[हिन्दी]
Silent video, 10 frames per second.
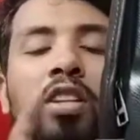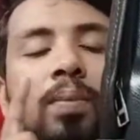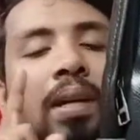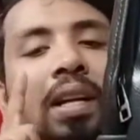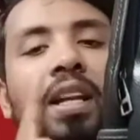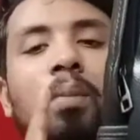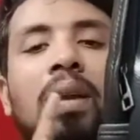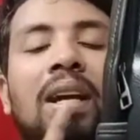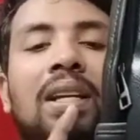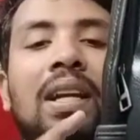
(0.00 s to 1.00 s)
और इसमें कलर
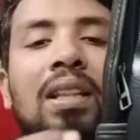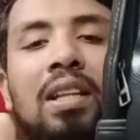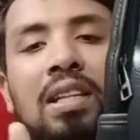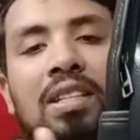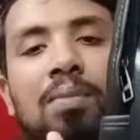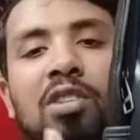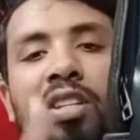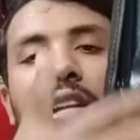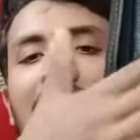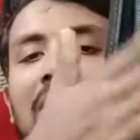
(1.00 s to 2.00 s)
ब्लैक ही आता है ये सब
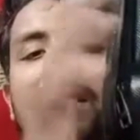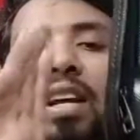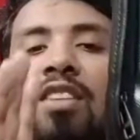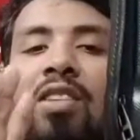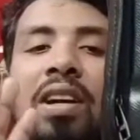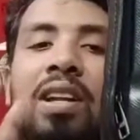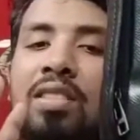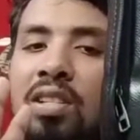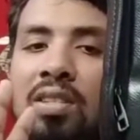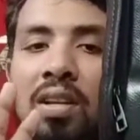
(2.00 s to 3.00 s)
चेंज आएगा स्टाइल
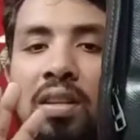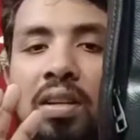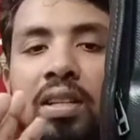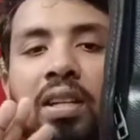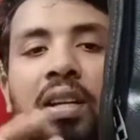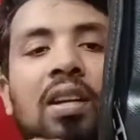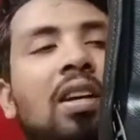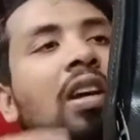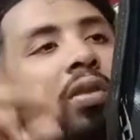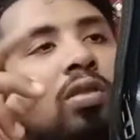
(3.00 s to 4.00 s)
वगैरह चेंज आता है ठीक है
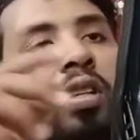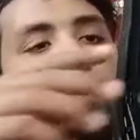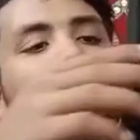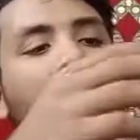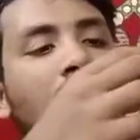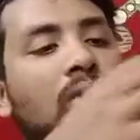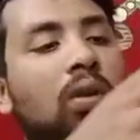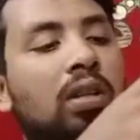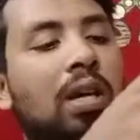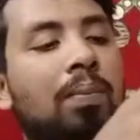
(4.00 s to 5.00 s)
तो चलिए बैग को
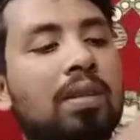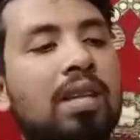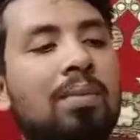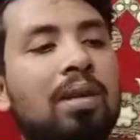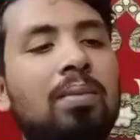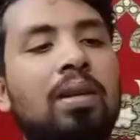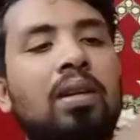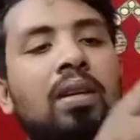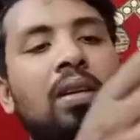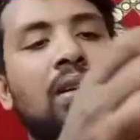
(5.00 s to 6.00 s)
खोलते हैं आपके सामने में
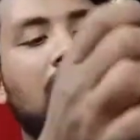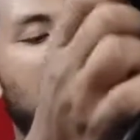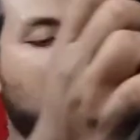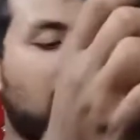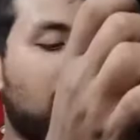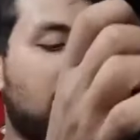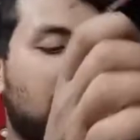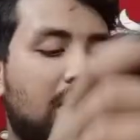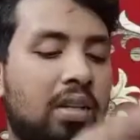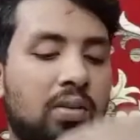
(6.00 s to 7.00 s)
ही आगे
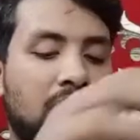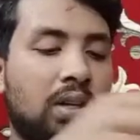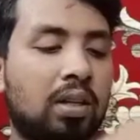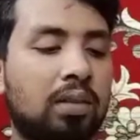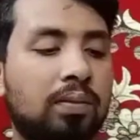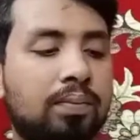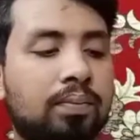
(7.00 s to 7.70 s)
पीछे कहीं नहीं खोलेंगे